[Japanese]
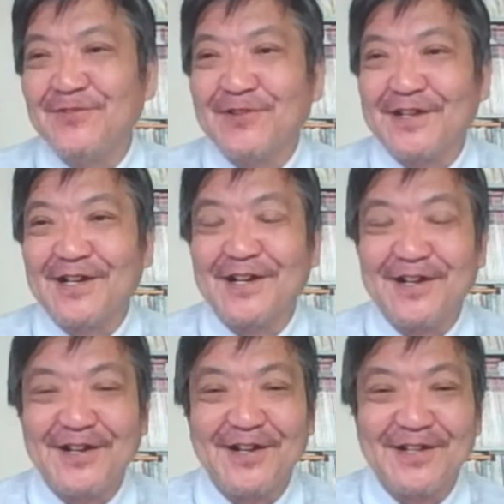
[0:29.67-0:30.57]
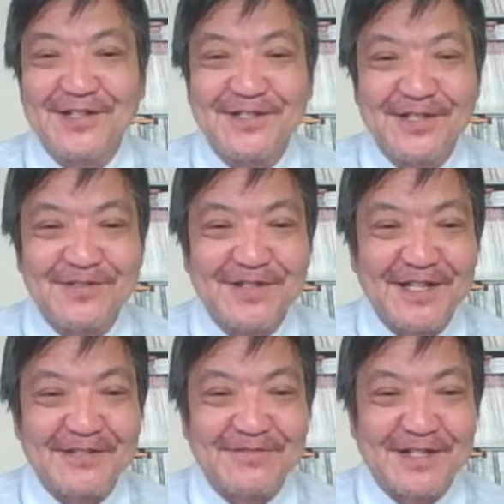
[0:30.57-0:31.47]
どうやらですね、使
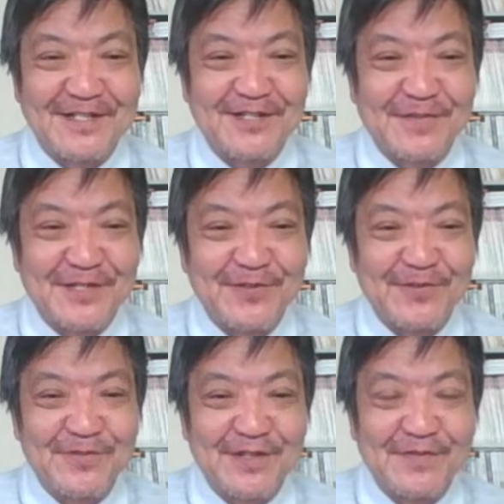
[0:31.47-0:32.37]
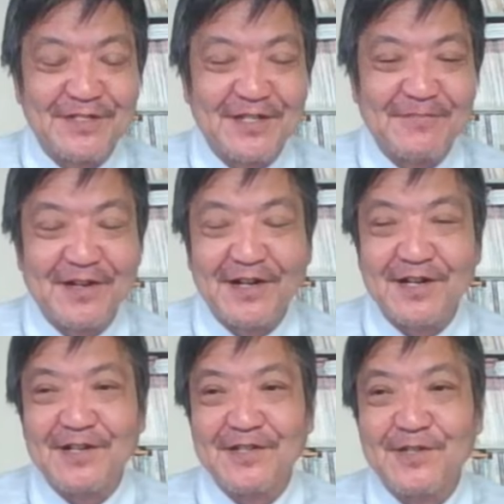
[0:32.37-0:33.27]
えなくなってしまったようでございまして、ま
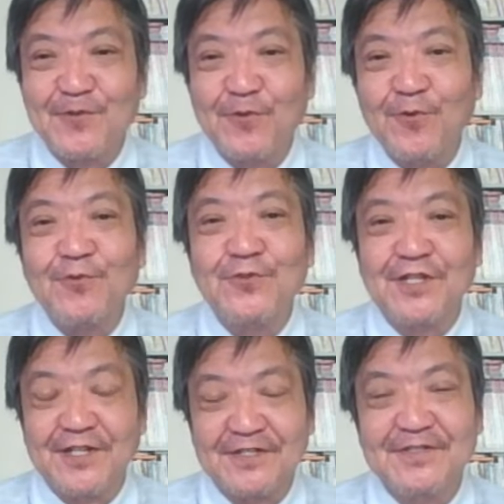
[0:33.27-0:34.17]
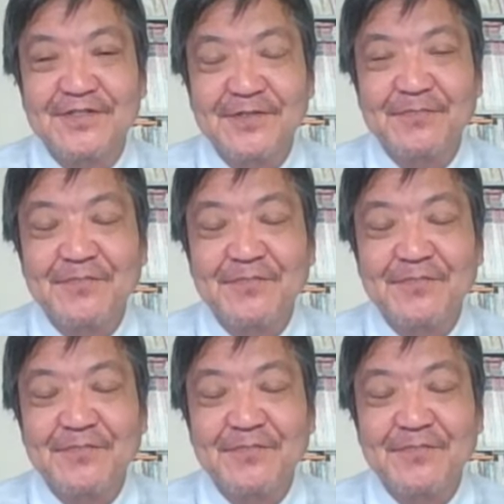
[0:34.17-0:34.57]
あ、基本音声です。